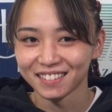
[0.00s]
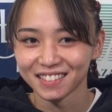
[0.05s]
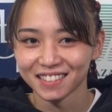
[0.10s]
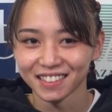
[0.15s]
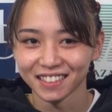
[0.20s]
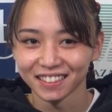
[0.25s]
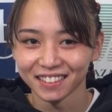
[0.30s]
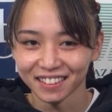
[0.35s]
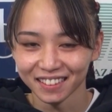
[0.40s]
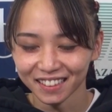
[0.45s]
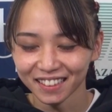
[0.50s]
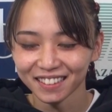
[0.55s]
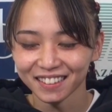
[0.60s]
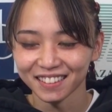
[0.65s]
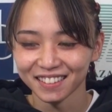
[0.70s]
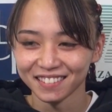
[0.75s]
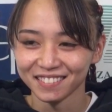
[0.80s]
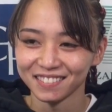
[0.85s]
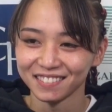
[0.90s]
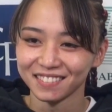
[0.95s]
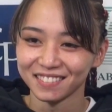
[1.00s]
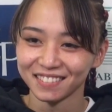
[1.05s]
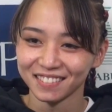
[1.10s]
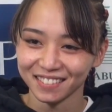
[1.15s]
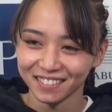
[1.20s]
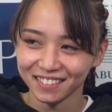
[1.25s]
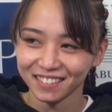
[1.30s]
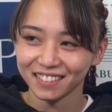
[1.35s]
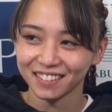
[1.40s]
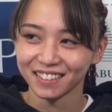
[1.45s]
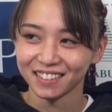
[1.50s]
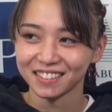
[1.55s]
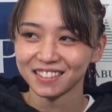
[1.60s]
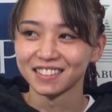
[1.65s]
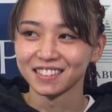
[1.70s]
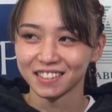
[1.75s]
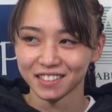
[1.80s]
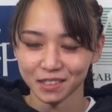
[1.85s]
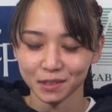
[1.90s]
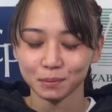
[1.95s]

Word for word: ちゃったなっていう感じです。